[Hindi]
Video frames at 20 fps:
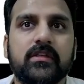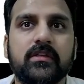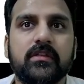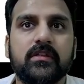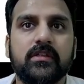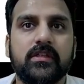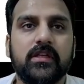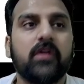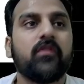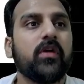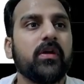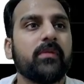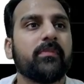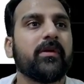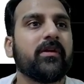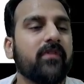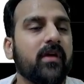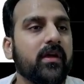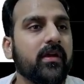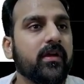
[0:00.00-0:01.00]
या वही
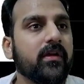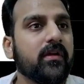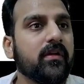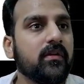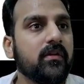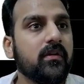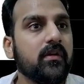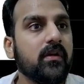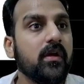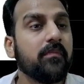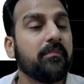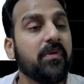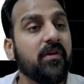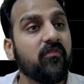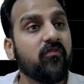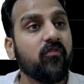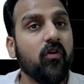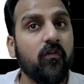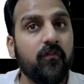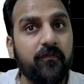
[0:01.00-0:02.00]
बनवा रहे हैं फिर
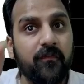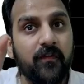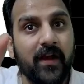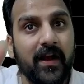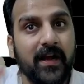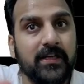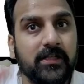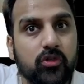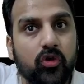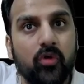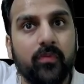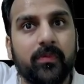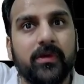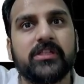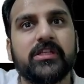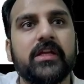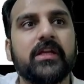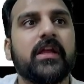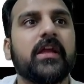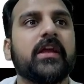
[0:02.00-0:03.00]
वो फ्लैट्स को
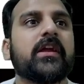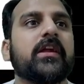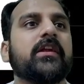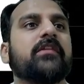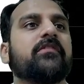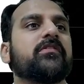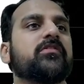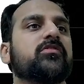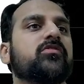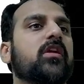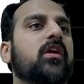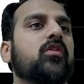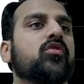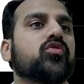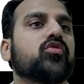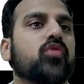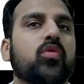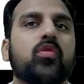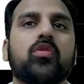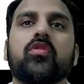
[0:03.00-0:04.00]
बेचेंगे एक इंडिविजुअल
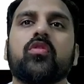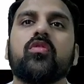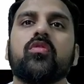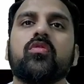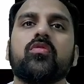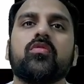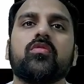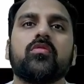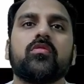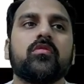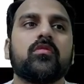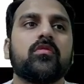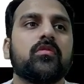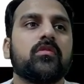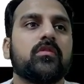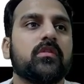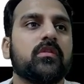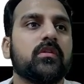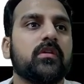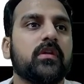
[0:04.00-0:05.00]
हाउस होल्ड को
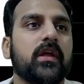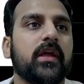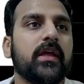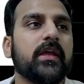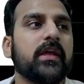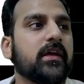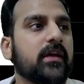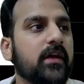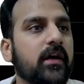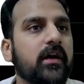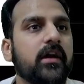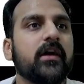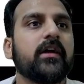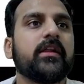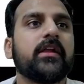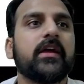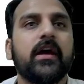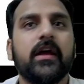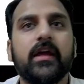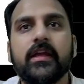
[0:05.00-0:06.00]
एक एक घर
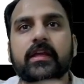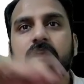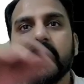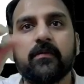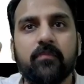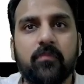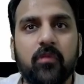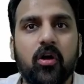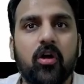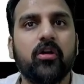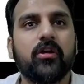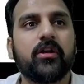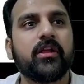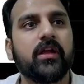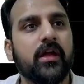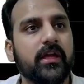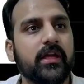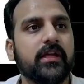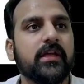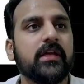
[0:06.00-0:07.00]
या एक एक प्लॉट या
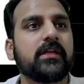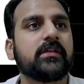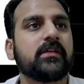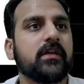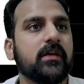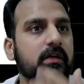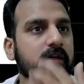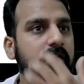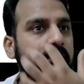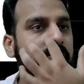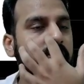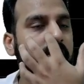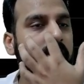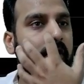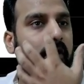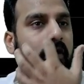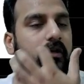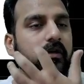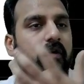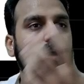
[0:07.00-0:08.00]
एक एक जो
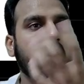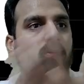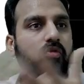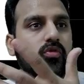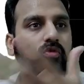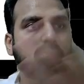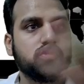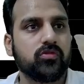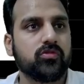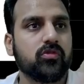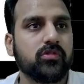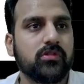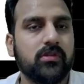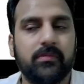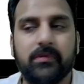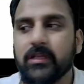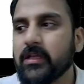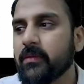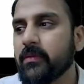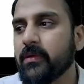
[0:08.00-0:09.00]
ना हाउस जो
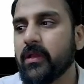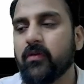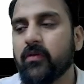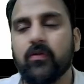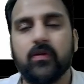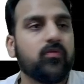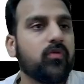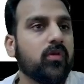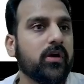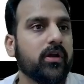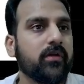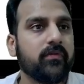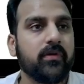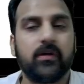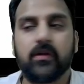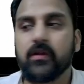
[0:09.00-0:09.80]
ज़मीन का बना हुआ है वॉट एवर